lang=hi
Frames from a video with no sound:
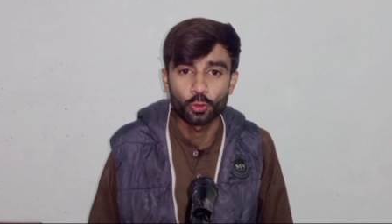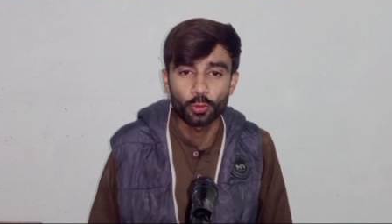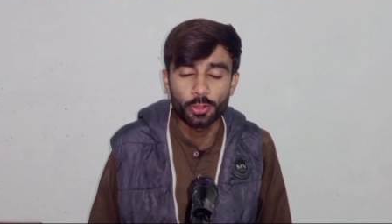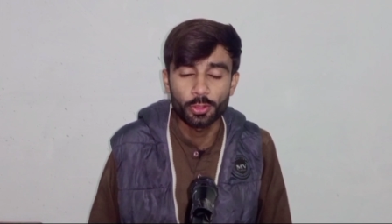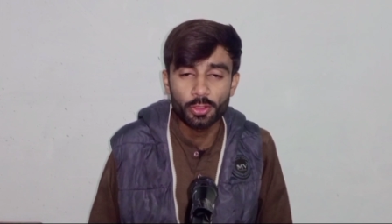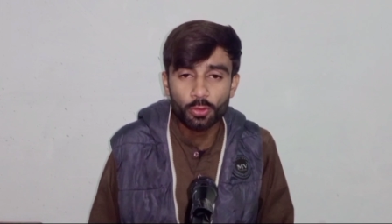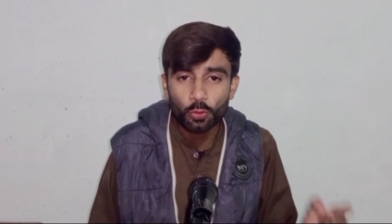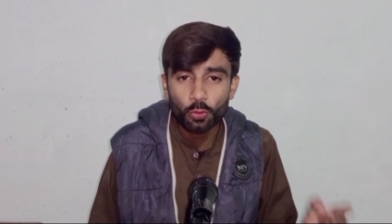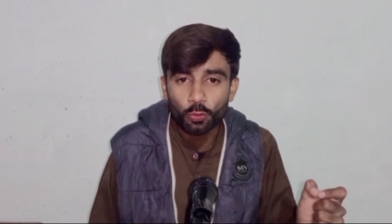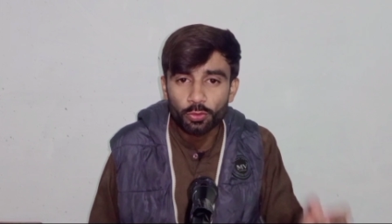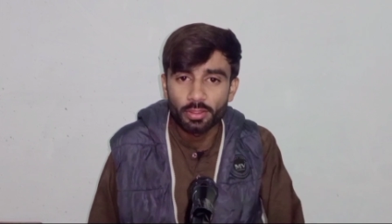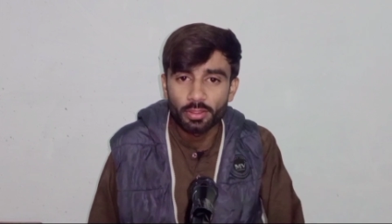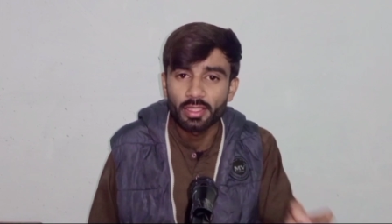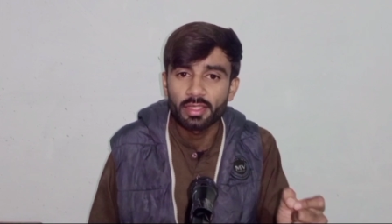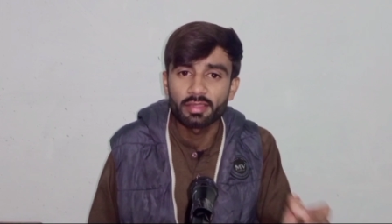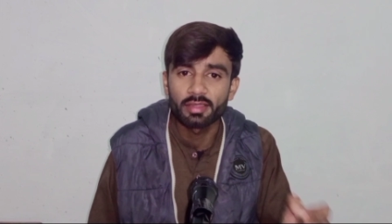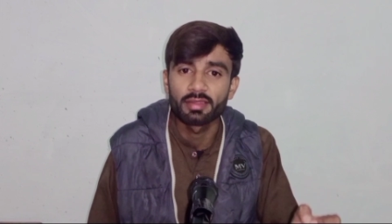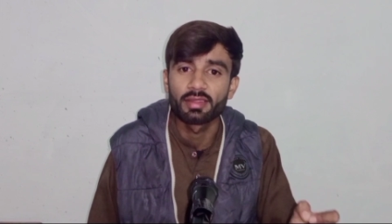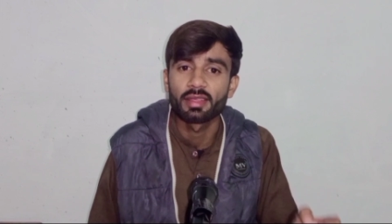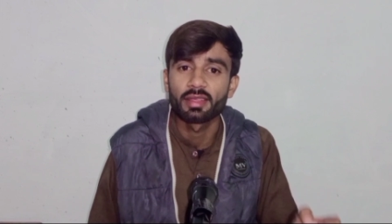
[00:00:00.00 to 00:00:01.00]
जो इनको
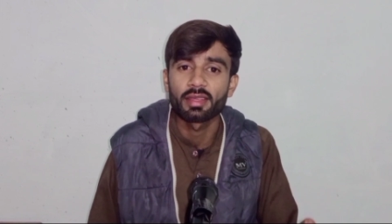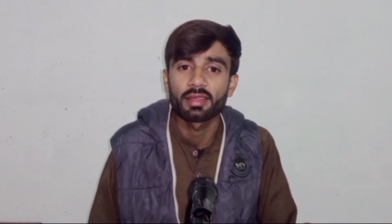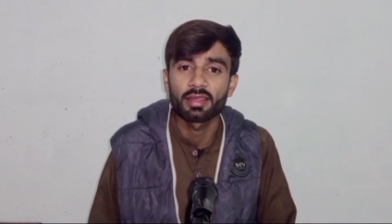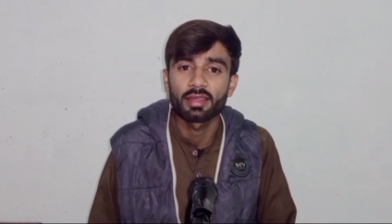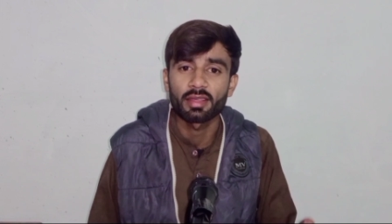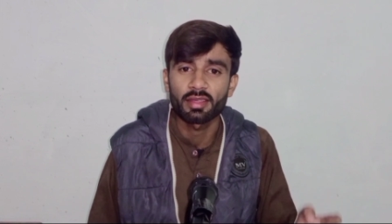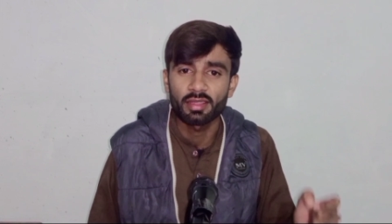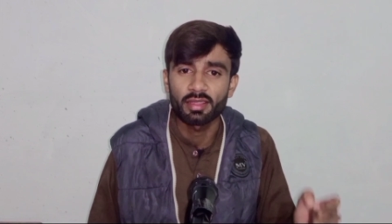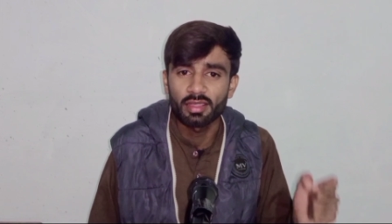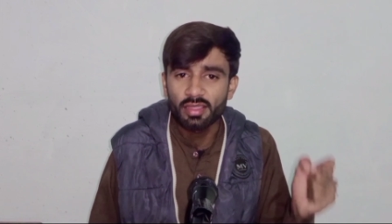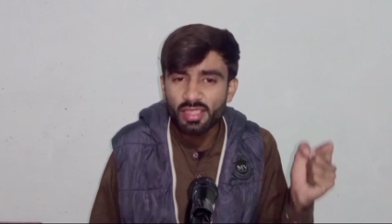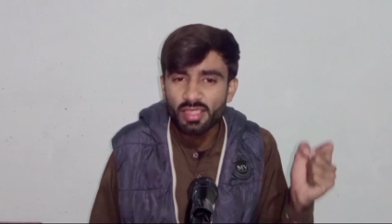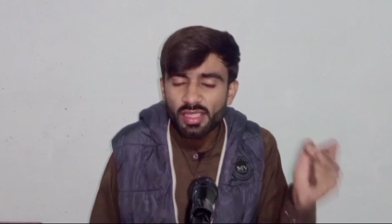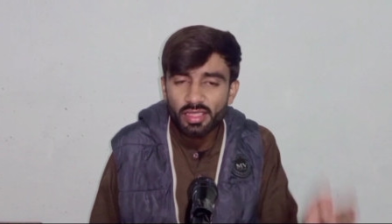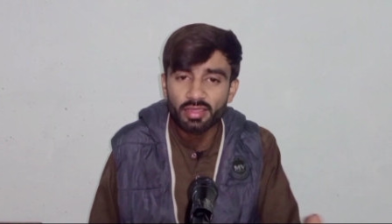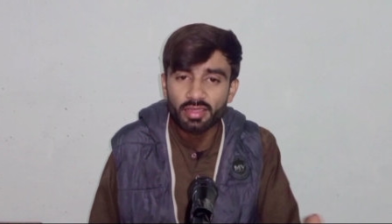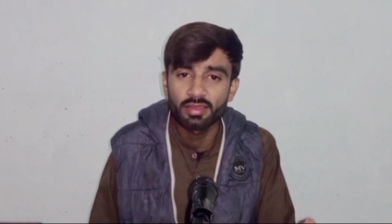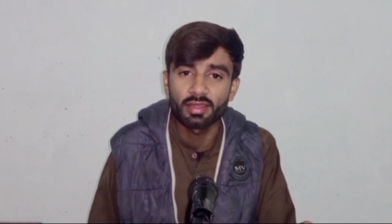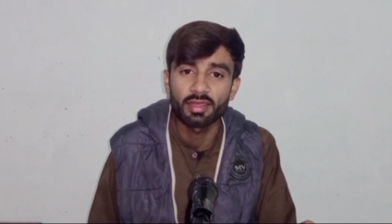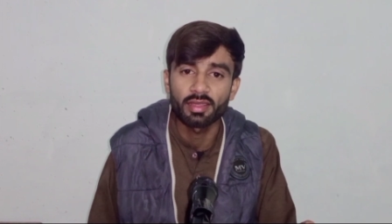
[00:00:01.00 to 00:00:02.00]
देख देख कर
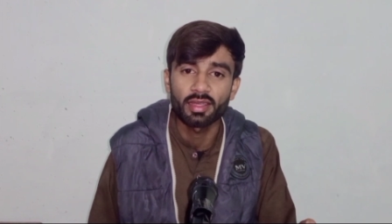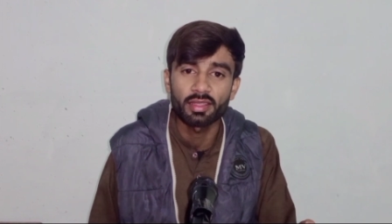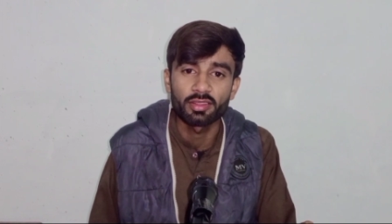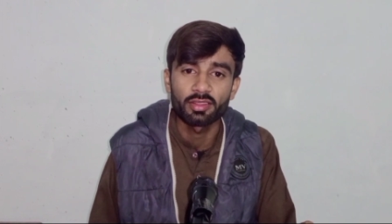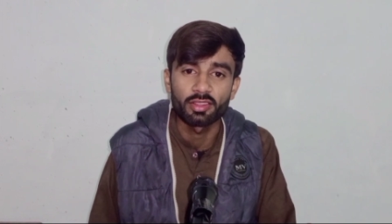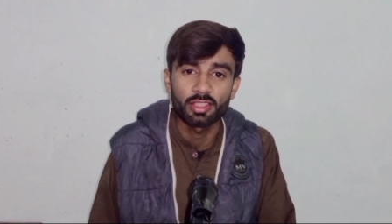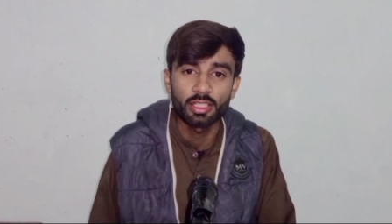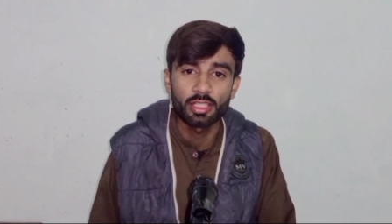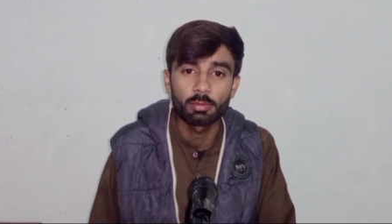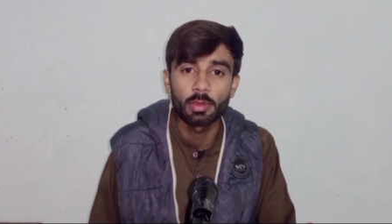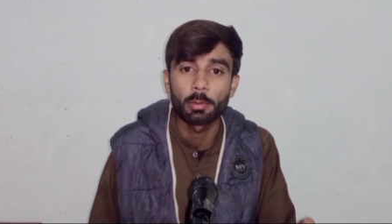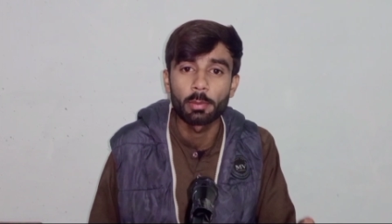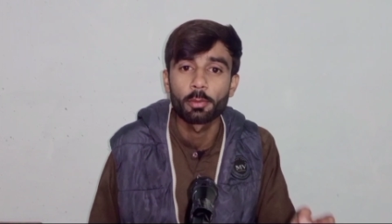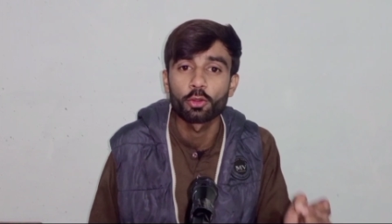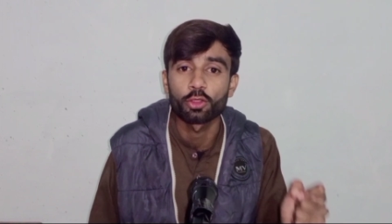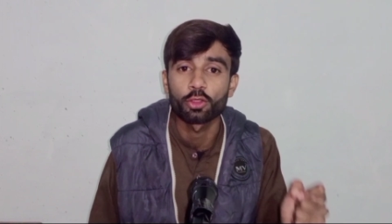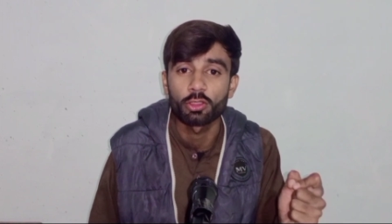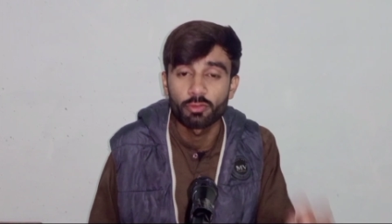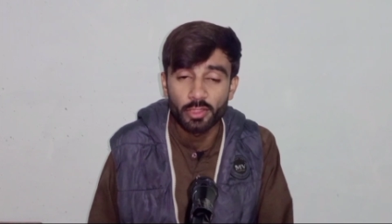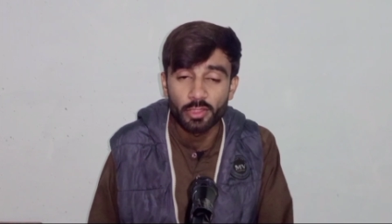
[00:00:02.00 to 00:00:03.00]
इन्हीं की देखा देखी में
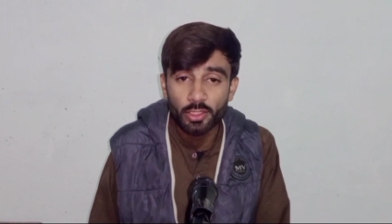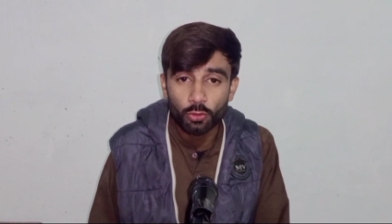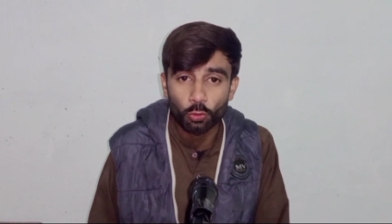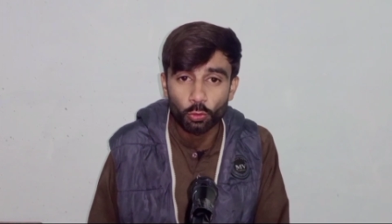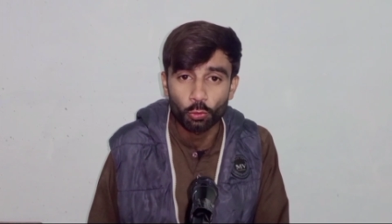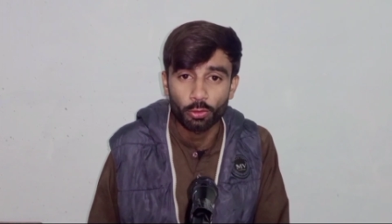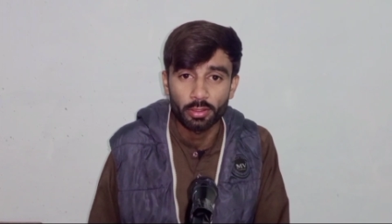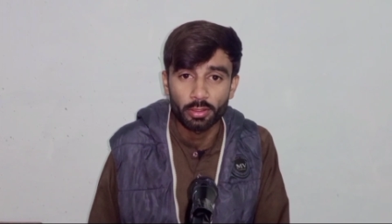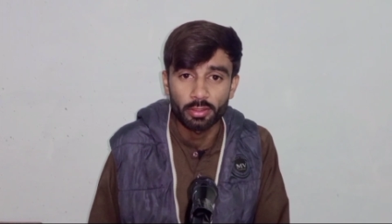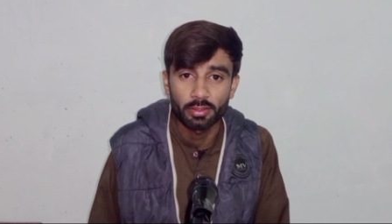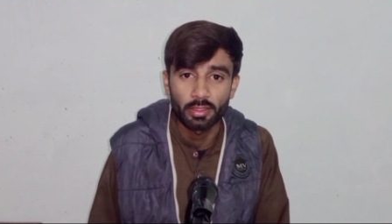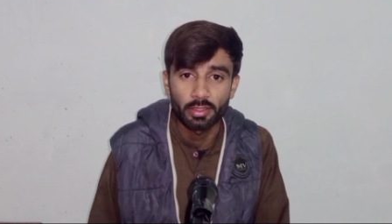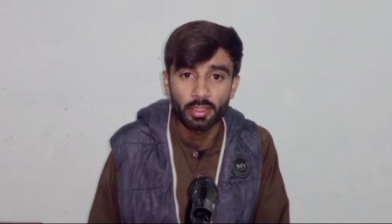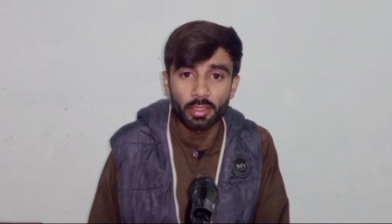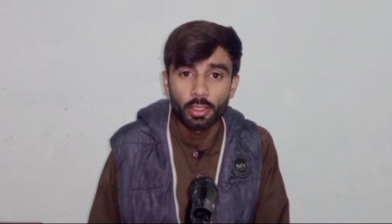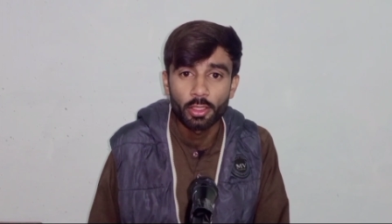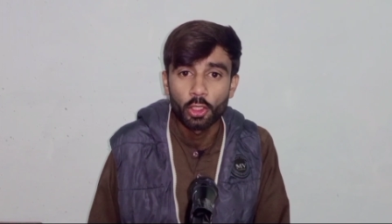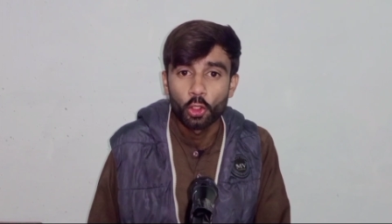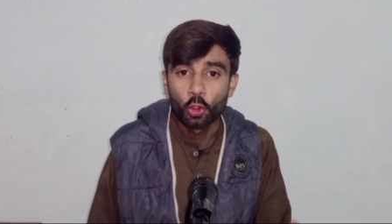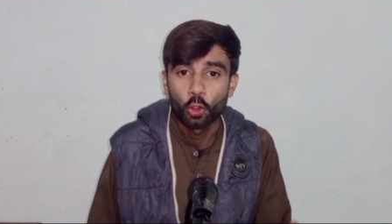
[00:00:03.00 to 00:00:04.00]
मोटिवेट हो हो रही
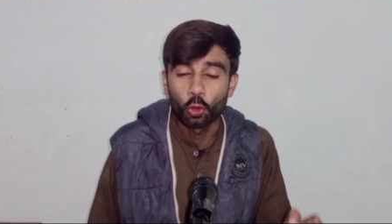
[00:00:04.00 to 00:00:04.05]
है